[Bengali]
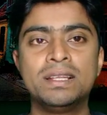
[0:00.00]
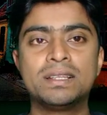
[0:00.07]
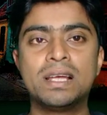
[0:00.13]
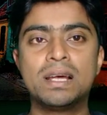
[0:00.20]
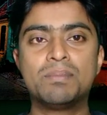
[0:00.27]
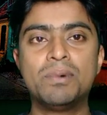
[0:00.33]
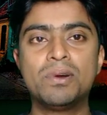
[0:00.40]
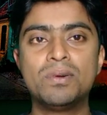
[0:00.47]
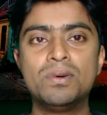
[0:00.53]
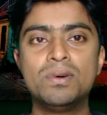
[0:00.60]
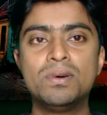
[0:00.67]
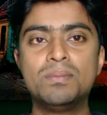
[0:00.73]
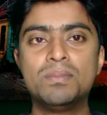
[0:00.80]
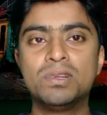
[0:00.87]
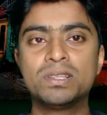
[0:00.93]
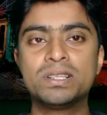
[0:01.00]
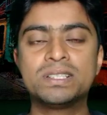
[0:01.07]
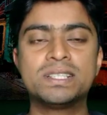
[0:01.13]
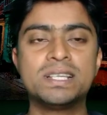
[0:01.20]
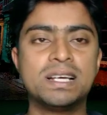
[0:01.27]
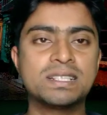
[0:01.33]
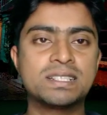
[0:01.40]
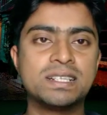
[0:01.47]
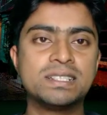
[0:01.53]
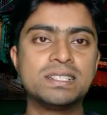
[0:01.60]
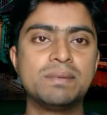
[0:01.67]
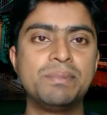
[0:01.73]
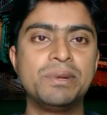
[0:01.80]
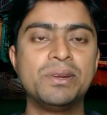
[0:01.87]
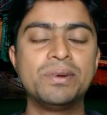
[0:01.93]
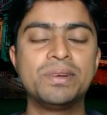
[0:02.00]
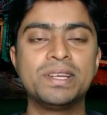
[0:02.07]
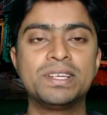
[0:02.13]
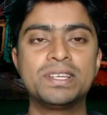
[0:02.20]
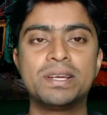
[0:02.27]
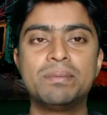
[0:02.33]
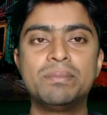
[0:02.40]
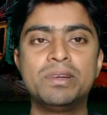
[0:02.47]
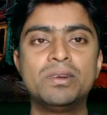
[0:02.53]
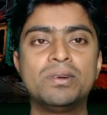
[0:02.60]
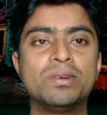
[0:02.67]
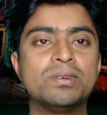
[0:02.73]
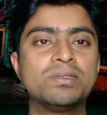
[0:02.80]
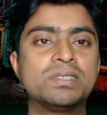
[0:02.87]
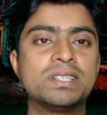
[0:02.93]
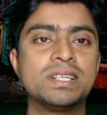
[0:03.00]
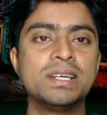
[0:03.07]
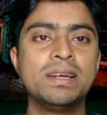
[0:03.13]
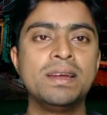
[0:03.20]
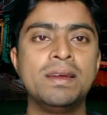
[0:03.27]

তারপরও বলতেছি আজকের যে ভিডিওটি সেই ভিডিওটি হচ্ছে